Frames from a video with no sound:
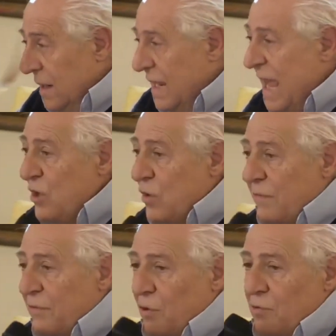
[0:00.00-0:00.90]
nei
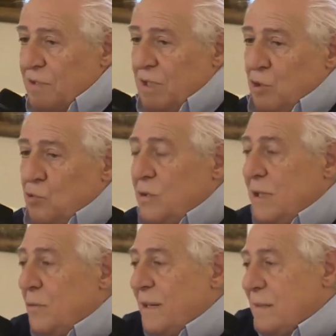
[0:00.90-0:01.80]
confronti di
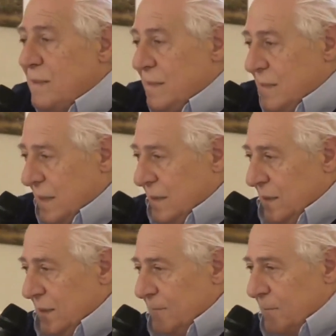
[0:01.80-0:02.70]
tutti questi
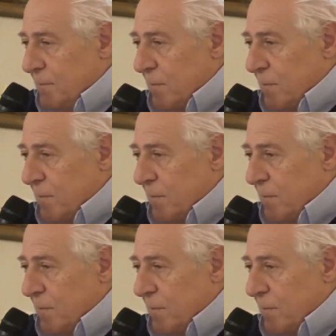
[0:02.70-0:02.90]
segni